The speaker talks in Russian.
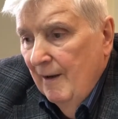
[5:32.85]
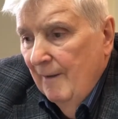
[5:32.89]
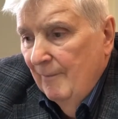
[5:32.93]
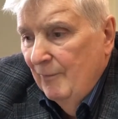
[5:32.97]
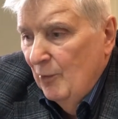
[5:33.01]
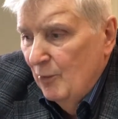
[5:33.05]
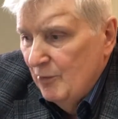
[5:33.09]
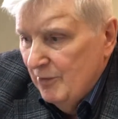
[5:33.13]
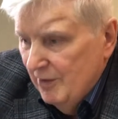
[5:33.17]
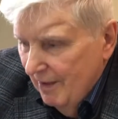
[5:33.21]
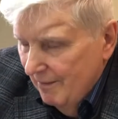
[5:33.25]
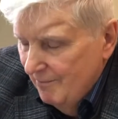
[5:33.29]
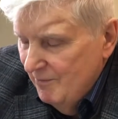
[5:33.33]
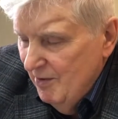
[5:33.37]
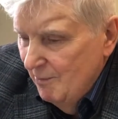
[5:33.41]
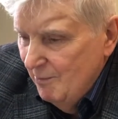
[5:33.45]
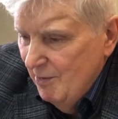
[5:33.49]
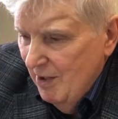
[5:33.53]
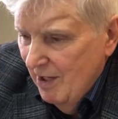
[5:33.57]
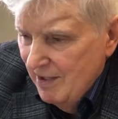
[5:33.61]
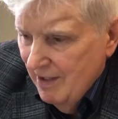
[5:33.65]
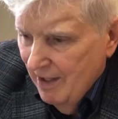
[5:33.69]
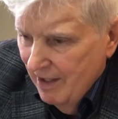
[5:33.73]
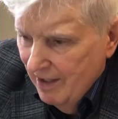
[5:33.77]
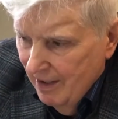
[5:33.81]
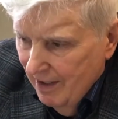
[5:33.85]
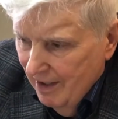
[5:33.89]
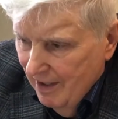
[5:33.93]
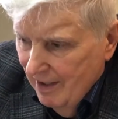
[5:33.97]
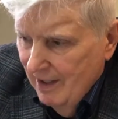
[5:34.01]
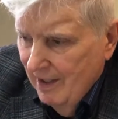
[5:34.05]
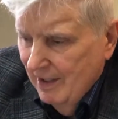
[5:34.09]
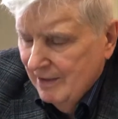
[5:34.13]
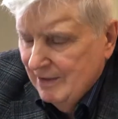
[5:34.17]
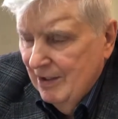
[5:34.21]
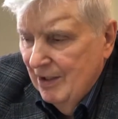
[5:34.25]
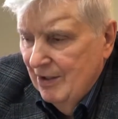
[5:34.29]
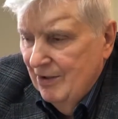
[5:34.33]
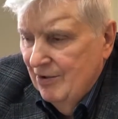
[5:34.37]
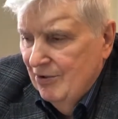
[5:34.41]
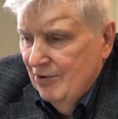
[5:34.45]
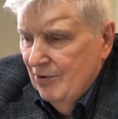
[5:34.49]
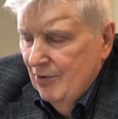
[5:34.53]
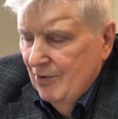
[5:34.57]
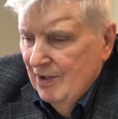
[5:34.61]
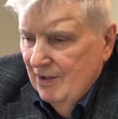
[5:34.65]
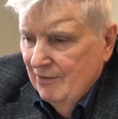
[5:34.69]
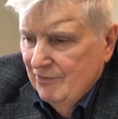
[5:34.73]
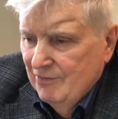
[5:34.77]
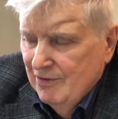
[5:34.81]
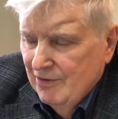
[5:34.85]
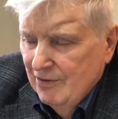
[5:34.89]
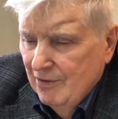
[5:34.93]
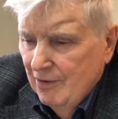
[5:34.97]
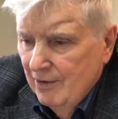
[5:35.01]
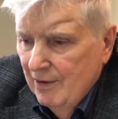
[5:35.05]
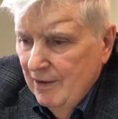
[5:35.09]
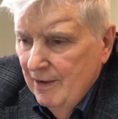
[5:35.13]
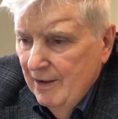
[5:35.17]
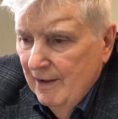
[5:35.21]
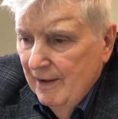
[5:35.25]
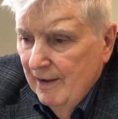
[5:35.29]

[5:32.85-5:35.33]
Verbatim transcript: Но тем не менее и это еще не все.